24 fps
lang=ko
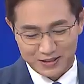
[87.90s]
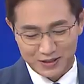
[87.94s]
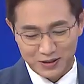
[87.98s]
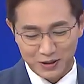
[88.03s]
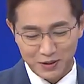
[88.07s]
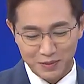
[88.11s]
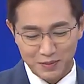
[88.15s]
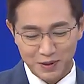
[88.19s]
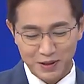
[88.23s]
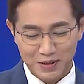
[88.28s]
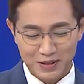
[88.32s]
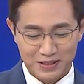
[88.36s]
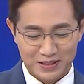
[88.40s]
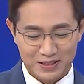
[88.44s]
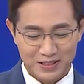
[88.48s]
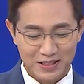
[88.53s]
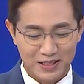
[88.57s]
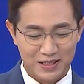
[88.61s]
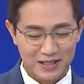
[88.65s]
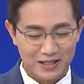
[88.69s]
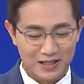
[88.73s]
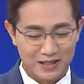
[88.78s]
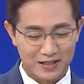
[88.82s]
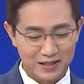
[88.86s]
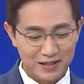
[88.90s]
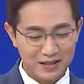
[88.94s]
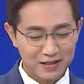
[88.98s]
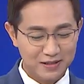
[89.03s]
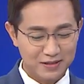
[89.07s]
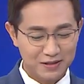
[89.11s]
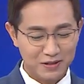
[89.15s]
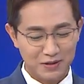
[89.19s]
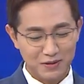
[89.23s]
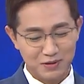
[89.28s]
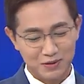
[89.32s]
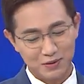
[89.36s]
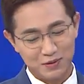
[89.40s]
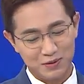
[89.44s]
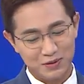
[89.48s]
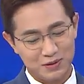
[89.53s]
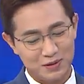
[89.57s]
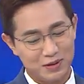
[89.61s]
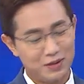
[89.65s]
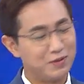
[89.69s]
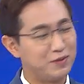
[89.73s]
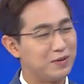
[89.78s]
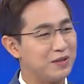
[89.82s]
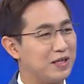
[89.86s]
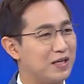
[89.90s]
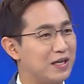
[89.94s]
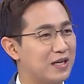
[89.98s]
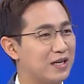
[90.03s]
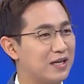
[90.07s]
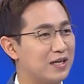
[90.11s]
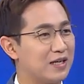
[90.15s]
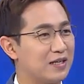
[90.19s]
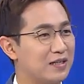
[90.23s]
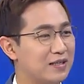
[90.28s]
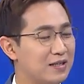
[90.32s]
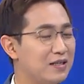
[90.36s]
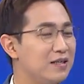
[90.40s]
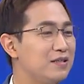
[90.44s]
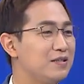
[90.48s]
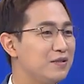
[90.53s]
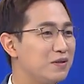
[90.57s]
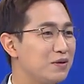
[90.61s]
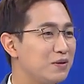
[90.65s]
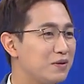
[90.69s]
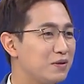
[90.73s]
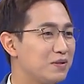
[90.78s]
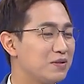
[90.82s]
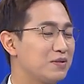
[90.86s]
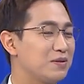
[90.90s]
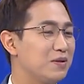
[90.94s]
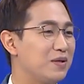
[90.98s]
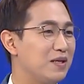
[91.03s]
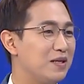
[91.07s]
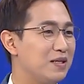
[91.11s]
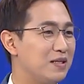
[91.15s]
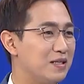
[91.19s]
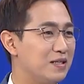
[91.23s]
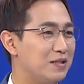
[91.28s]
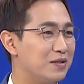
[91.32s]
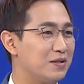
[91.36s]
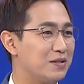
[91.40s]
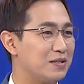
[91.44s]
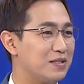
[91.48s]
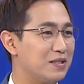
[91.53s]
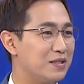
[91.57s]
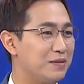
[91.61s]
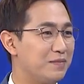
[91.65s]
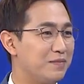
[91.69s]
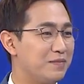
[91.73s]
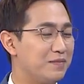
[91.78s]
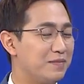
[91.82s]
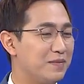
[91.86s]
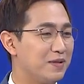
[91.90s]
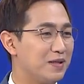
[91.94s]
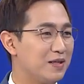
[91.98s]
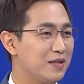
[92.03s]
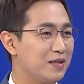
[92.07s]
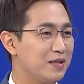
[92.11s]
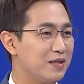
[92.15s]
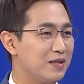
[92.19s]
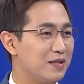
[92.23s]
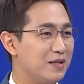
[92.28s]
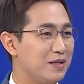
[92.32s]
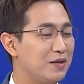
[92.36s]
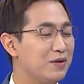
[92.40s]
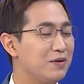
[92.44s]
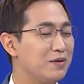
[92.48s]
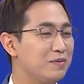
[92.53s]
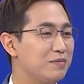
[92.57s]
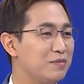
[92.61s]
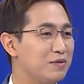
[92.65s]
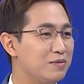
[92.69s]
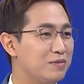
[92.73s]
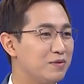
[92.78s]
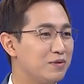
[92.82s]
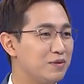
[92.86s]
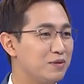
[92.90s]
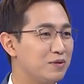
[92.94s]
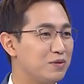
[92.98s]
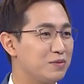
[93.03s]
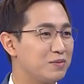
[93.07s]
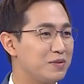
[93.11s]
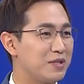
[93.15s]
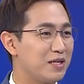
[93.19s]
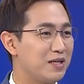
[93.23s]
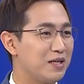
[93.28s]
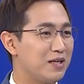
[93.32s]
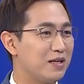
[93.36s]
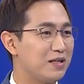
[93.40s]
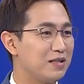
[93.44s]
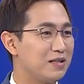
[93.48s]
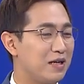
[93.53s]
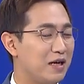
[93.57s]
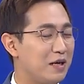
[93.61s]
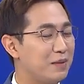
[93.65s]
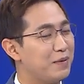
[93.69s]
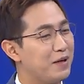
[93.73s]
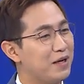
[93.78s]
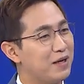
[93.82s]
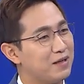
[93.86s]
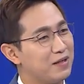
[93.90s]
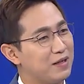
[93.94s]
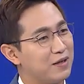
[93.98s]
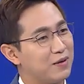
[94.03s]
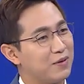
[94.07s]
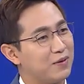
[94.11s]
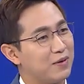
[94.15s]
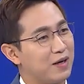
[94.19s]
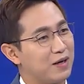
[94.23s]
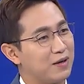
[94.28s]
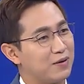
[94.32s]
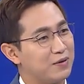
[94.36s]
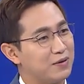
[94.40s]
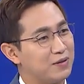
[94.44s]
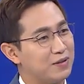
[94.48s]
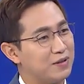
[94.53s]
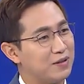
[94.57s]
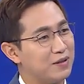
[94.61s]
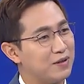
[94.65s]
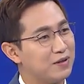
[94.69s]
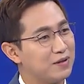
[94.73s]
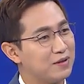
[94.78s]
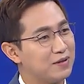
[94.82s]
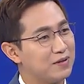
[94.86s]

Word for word: 그러면 이제 크리스천으로서의 리더십 이런 부분도 좀 생각을 해봐야 될 것 같거든요.